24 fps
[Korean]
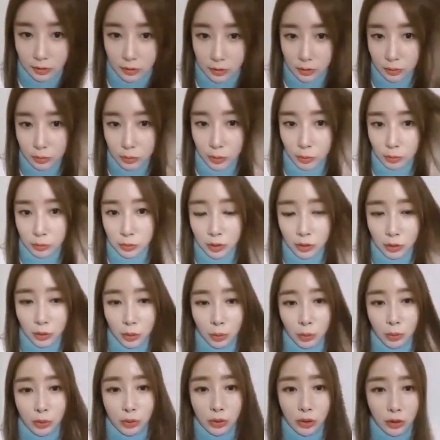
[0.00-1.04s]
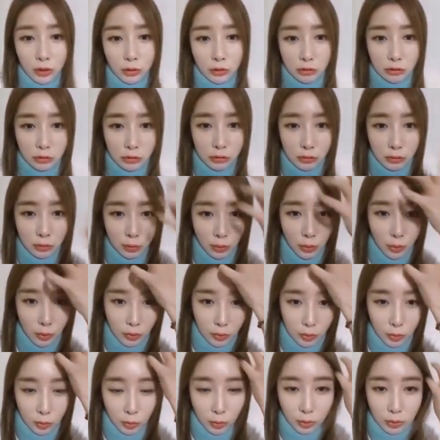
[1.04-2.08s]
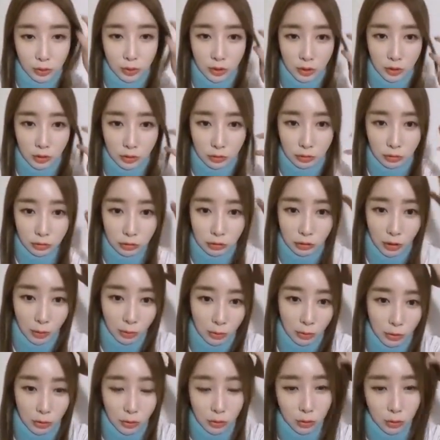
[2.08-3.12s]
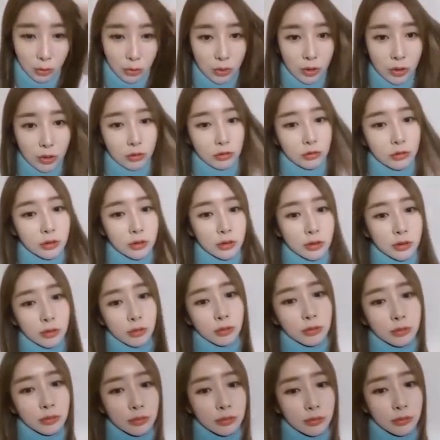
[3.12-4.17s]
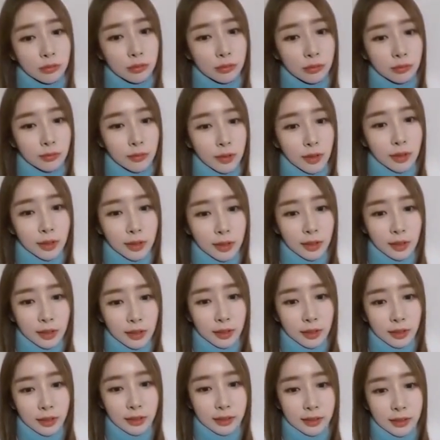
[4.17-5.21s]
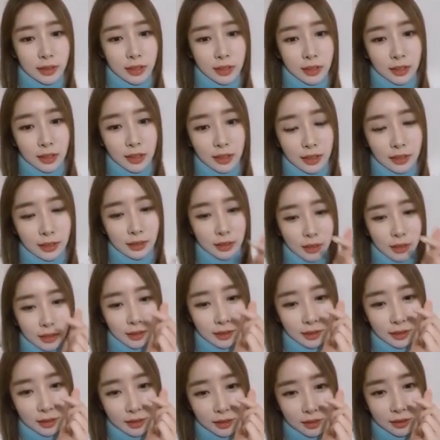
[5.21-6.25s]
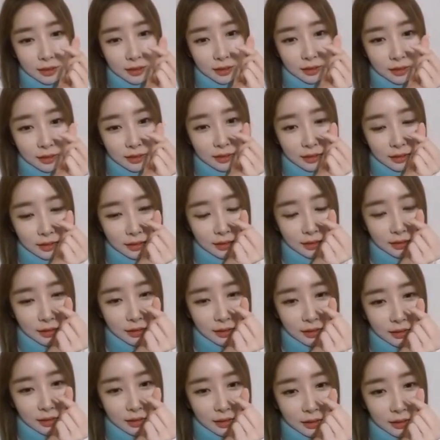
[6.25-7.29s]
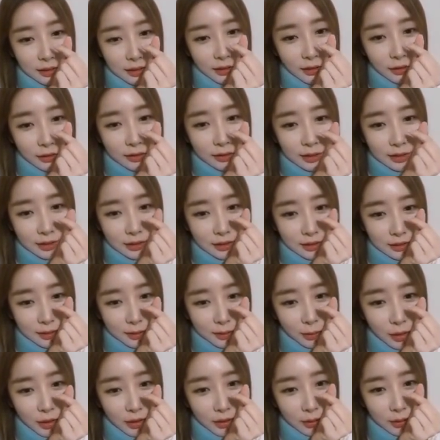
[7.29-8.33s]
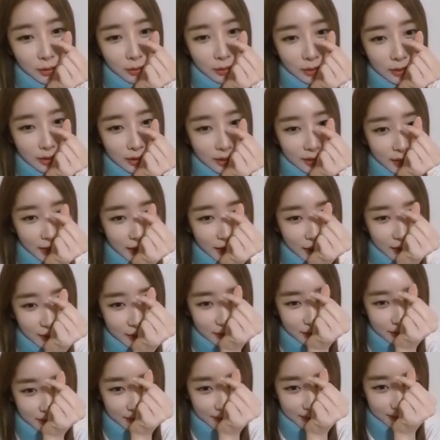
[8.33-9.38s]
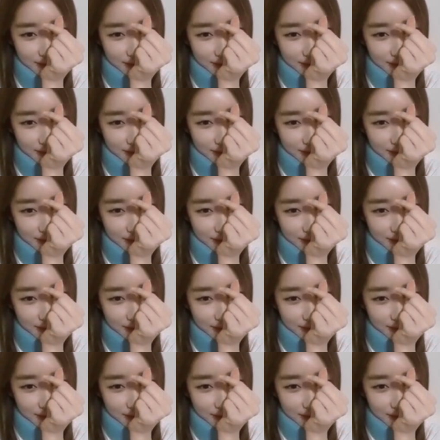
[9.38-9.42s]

지금 염색도 못하고 머리도 못 자르고 아무것도 못하고 있어요. 네, 스텔라에서 하트 여신을 맡고 있대요.